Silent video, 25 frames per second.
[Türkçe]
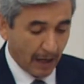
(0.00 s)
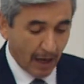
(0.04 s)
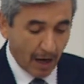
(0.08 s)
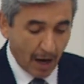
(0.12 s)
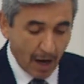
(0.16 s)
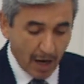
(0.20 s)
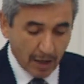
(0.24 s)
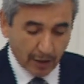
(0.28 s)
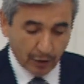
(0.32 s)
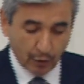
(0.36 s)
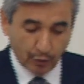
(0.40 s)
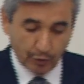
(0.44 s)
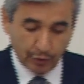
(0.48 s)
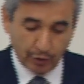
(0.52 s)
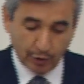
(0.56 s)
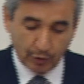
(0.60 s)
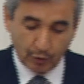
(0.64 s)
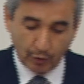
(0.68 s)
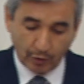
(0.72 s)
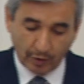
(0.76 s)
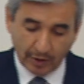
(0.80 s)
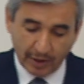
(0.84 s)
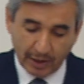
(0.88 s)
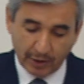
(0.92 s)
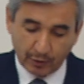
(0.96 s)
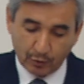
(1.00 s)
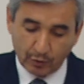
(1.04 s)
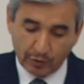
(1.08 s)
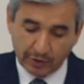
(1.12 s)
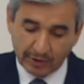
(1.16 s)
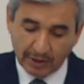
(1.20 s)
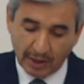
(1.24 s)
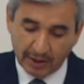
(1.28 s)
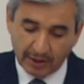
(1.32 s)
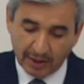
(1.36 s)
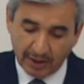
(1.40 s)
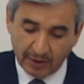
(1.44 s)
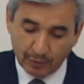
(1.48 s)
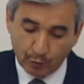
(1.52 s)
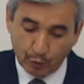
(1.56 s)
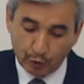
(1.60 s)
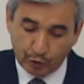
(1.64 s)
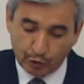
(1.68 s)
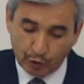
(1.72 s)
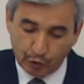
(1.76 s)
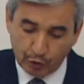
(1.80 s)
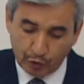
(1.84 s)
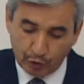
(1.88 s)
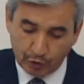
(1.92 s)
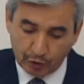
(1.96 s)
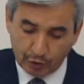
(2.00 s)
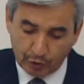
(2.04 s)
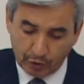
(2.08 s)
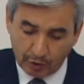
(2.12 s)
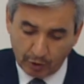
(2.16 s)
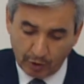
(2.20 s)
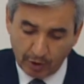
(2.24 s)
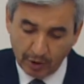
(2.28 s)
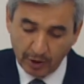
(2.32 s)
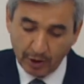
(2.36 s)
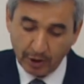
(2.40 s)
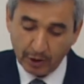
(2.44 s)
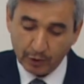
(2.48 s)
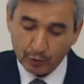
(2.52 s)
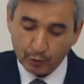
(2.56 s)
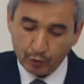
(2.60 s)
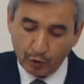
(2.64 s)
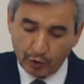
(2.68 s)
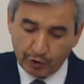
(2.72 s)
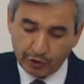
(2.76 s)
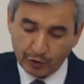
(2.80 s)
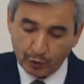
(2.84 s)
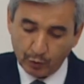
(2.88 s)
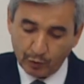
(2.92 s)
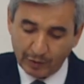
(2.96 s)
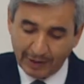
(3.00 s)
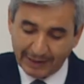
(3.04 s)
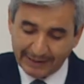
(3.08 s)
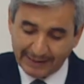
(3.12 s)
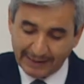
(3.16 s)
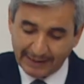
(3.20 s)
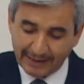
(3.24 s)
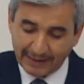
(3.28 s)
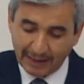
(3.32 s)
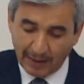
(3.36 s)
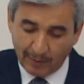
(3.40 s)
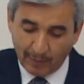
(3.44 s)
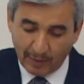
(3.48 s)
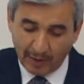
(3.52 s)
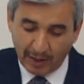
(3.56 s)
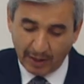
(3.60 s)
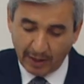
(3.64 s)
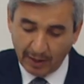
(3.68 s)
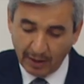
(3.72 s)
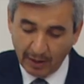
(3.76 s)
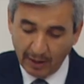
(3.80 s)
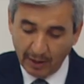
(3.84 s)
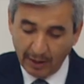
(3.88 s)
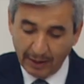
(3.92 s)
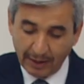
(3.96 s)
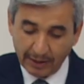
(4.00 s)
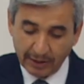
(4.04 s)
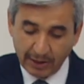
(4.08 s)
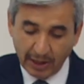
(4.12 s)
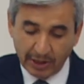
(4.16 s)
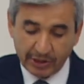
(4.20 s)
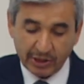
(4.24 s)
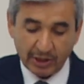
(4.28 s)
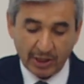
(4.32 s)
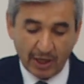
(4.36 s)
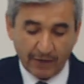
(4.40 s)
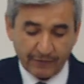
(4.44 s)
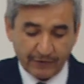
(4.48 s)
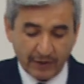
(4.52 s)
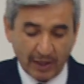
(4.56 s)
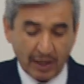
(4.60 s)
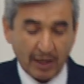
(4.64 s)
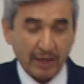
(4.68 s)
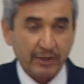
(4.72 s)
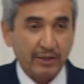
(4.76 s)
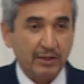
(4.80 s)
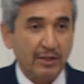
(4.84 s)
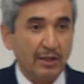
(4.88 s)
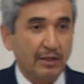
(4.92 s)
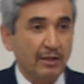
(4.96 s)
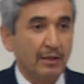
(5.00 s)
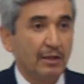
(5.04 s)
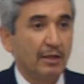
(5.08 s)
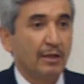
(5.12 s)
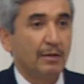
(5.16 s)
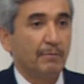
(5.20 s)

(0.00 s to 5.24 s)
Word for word: Akkuyu nükleer güç santralinin üçüncü güç ünitesinin temeline geçen hafta attık.